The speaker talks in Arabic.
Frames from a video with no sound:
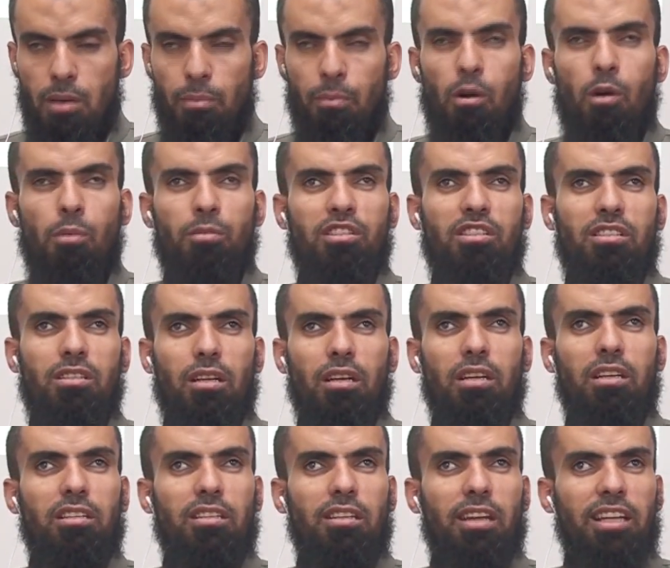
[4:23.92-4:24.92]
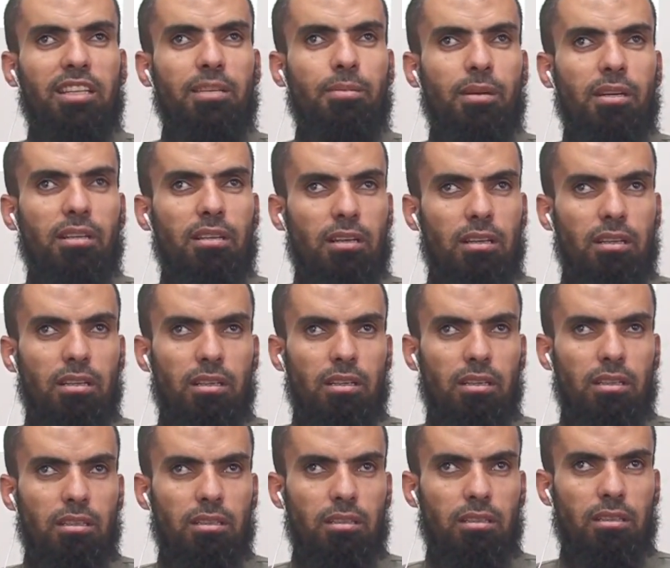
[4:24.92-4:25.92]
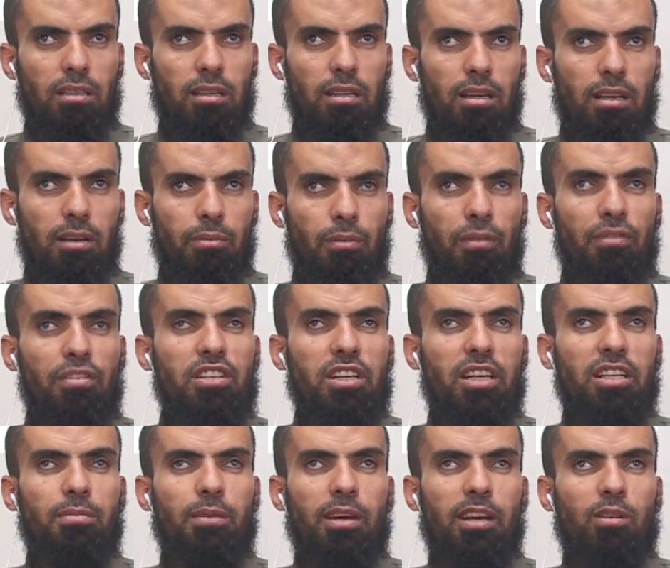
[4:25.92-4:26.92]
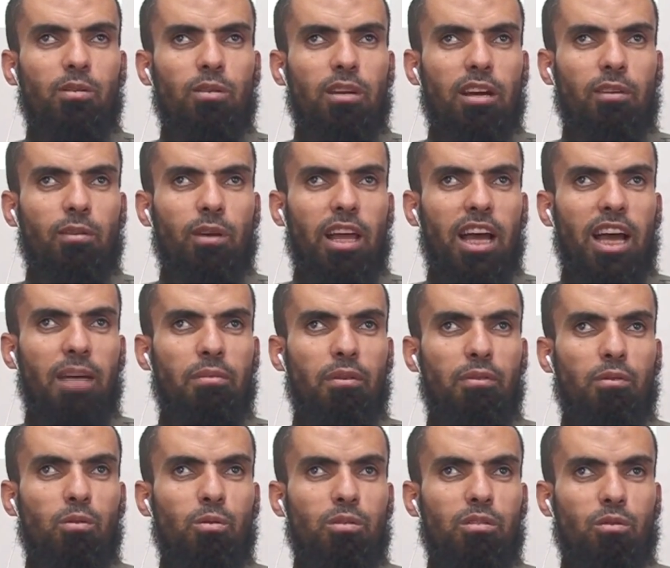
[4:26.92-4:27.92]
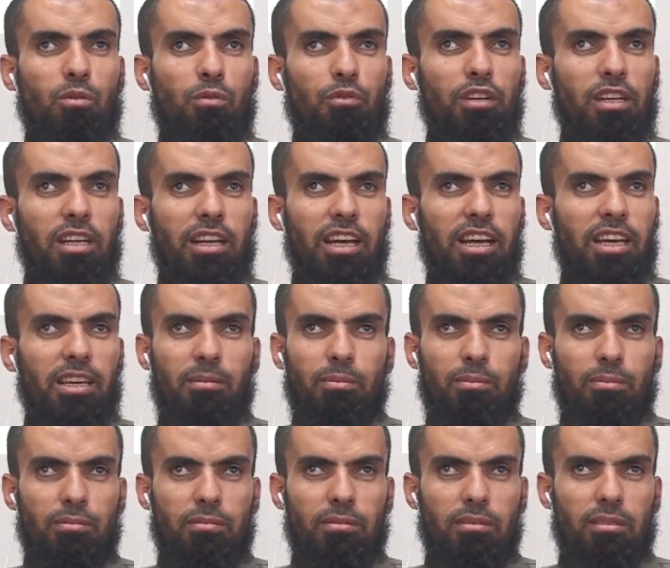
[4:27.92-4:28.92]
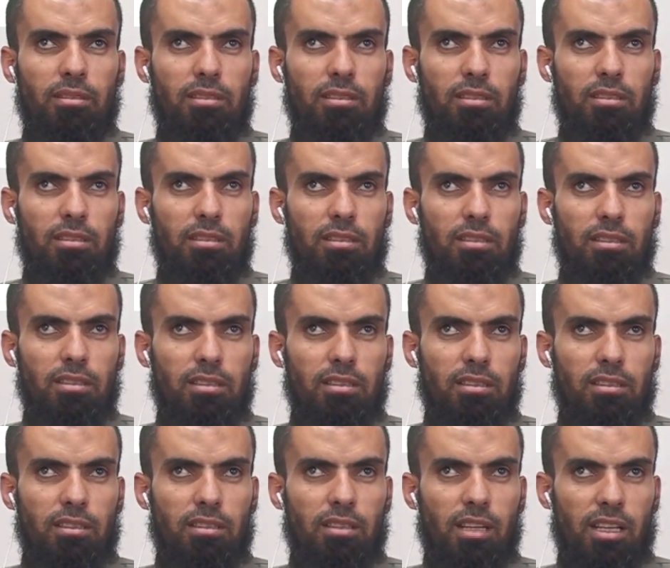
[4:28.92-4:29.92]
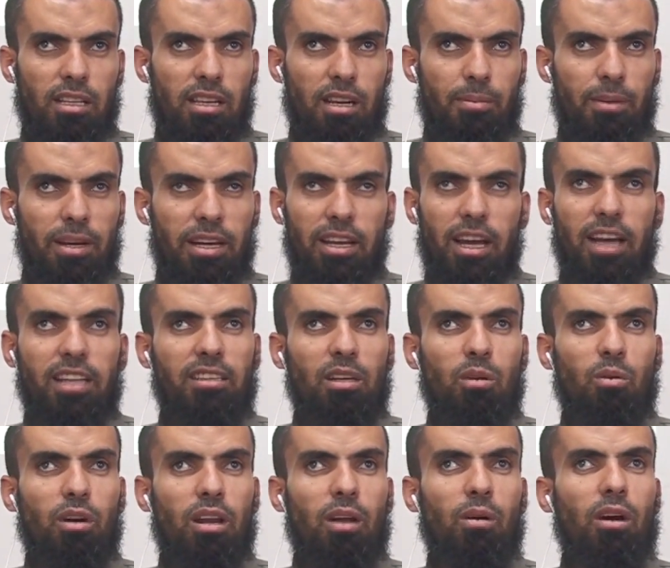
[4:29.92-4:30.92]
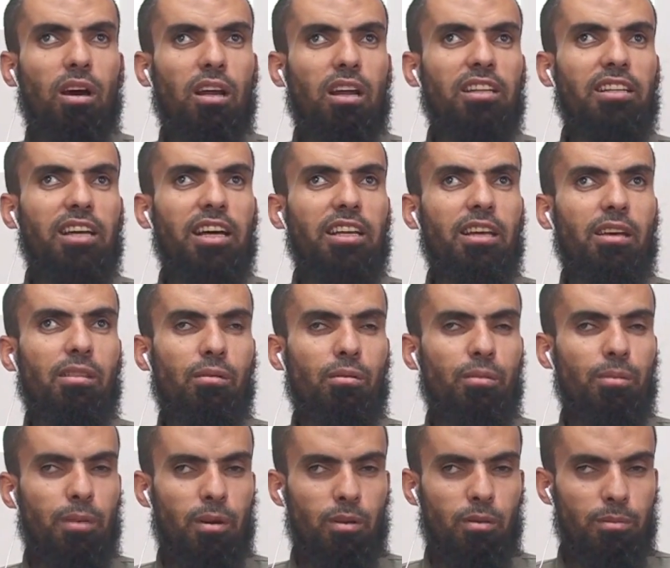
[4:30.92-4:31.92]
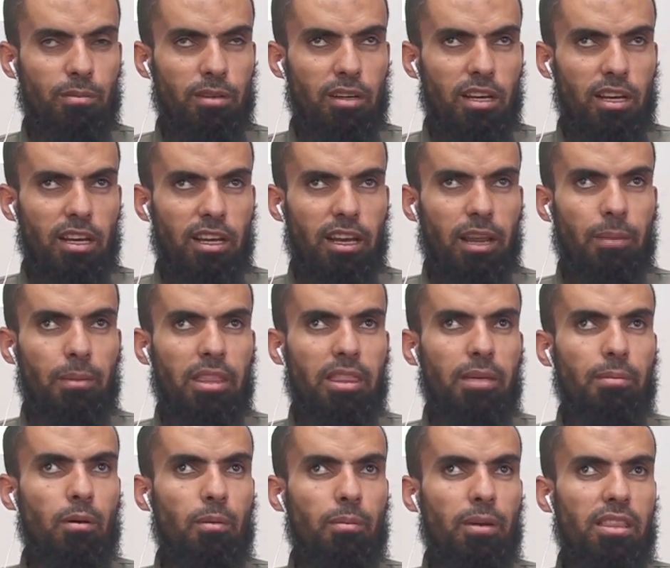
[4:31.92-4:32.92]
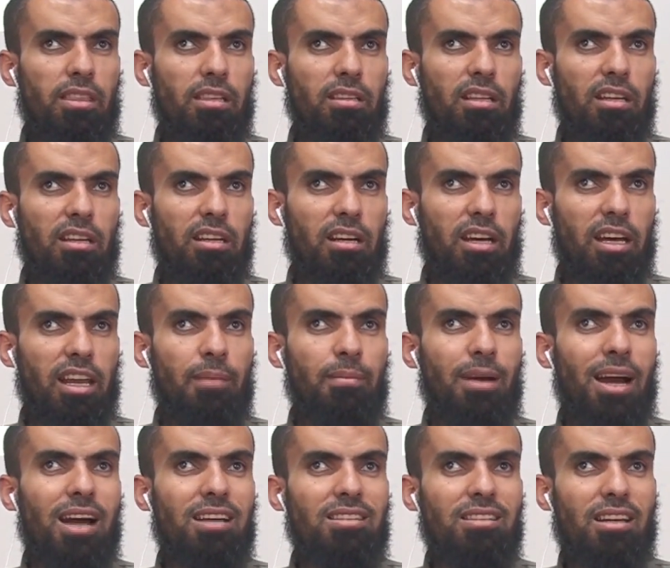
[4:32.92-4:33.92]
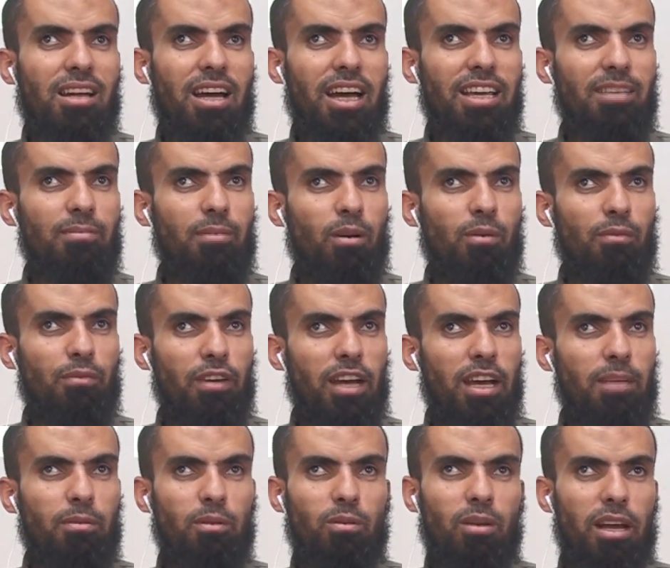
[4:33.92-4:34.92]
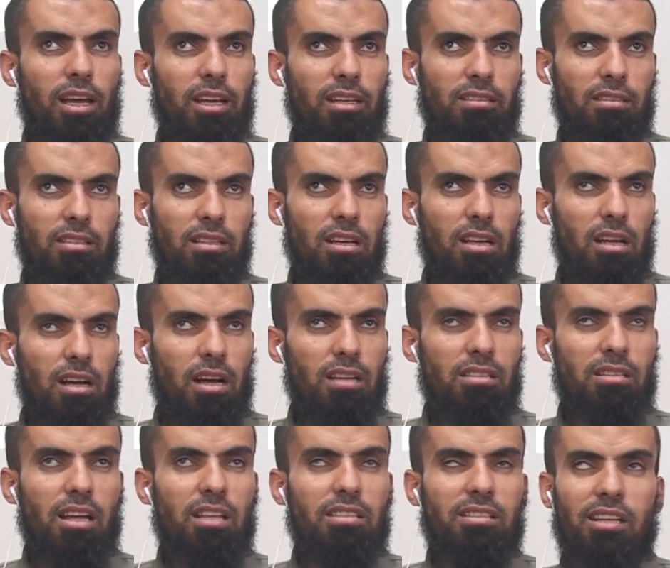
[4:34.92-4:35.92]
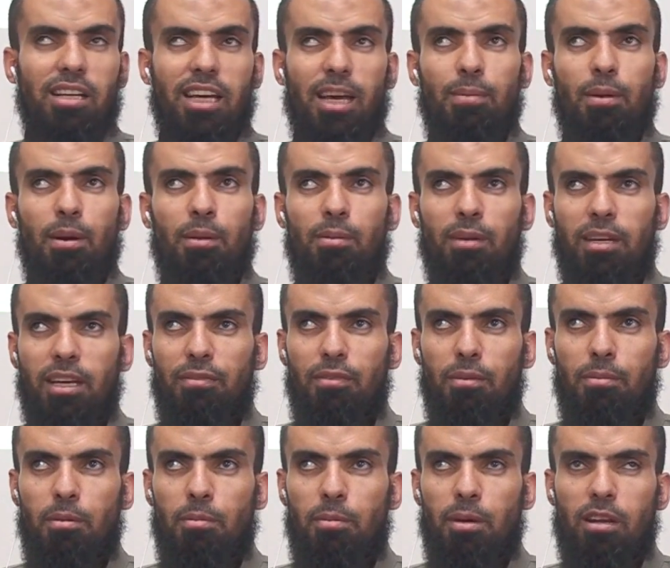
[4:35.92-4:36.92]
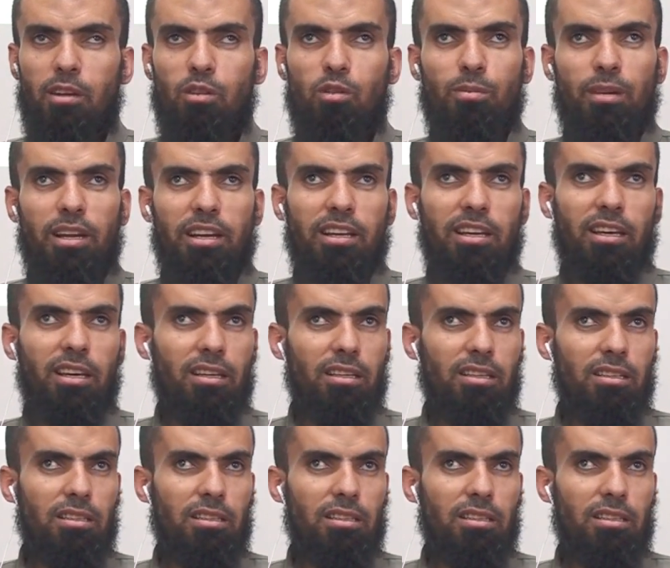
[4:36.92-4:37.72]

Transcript: ما هو مش طريقه الاديب كده ما فيش اديب هيجي يقول لك ولا عيب فيهم ويذكر فعلا عيب انت حضرتك معانا حتى هو لو اراد ان يذمهم لما ذمهم بهذه الطريقه لما حصر عيبهم في عيب واحد اصل اصلا كفى كفى بالمرء نبلا ايه؟